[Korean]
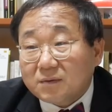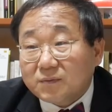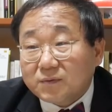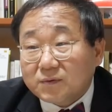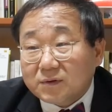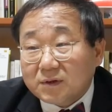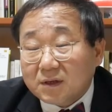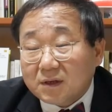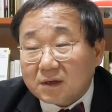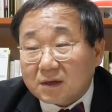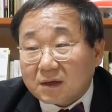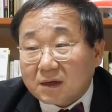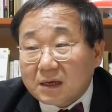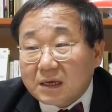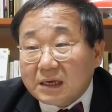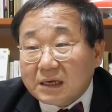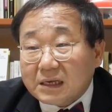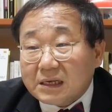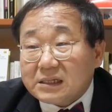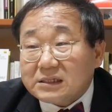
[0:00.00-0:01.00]
이분이
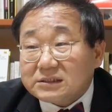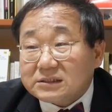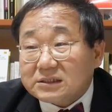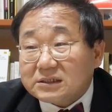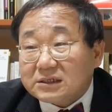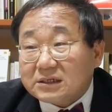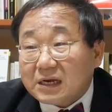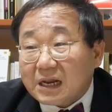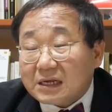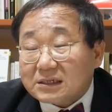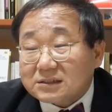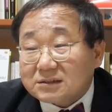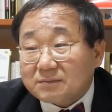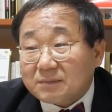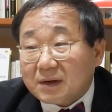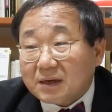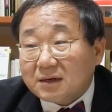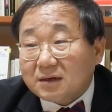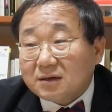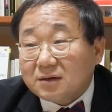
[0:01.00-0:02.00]
일치는
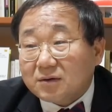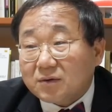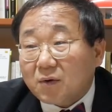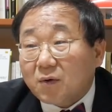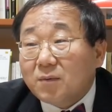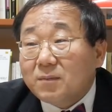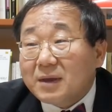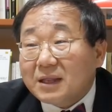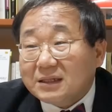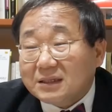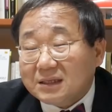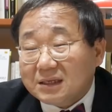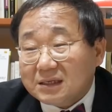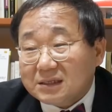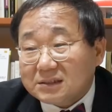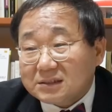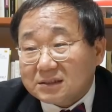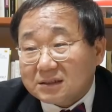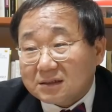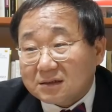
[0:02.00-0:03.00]
하지만은
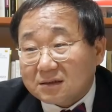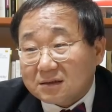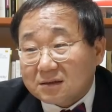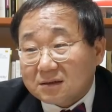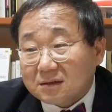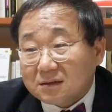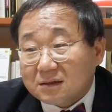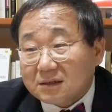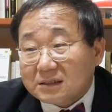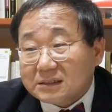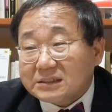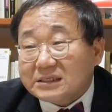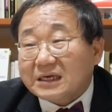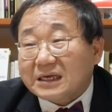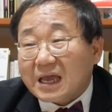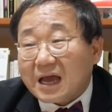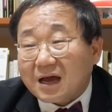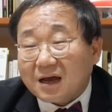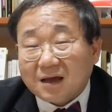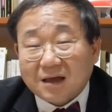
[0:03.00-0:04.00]
로맨티스트
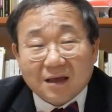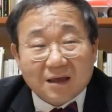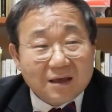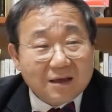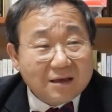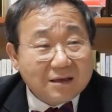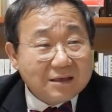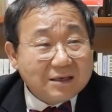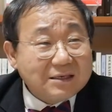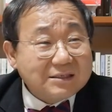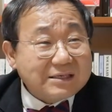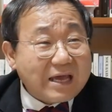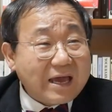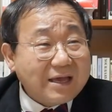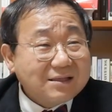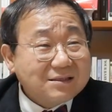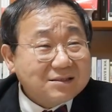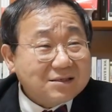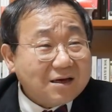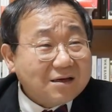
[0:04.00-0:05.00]
성향. 이
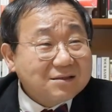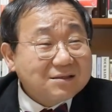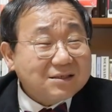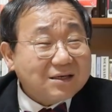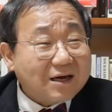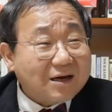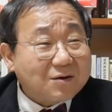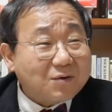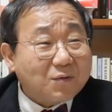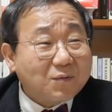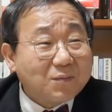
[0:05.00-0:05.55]
사연 전체가